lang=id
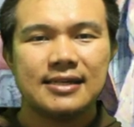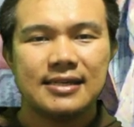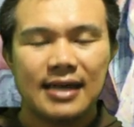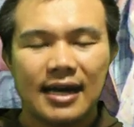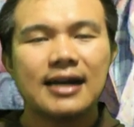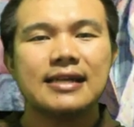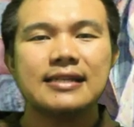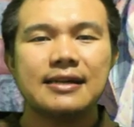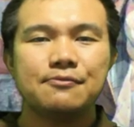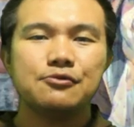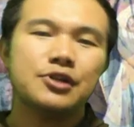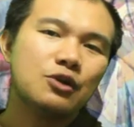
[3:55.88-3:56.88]
Ya,
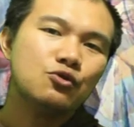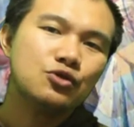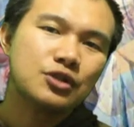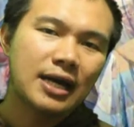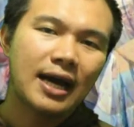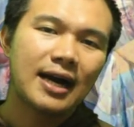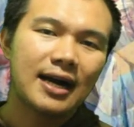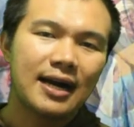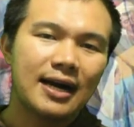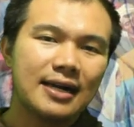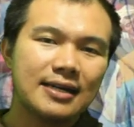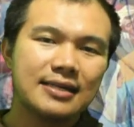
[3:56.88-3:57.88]
kita punya
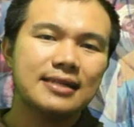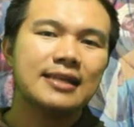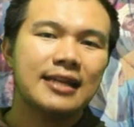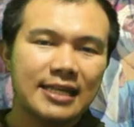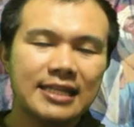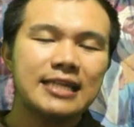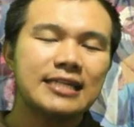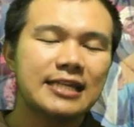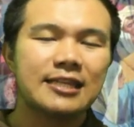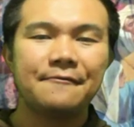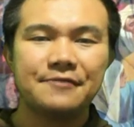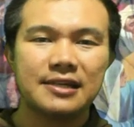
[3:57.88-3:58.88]
usaha dan
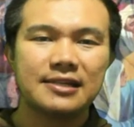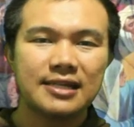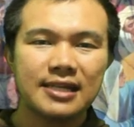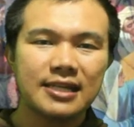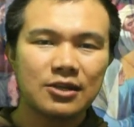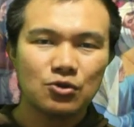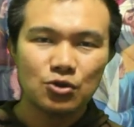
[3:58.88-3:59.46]
inisiatif sendiri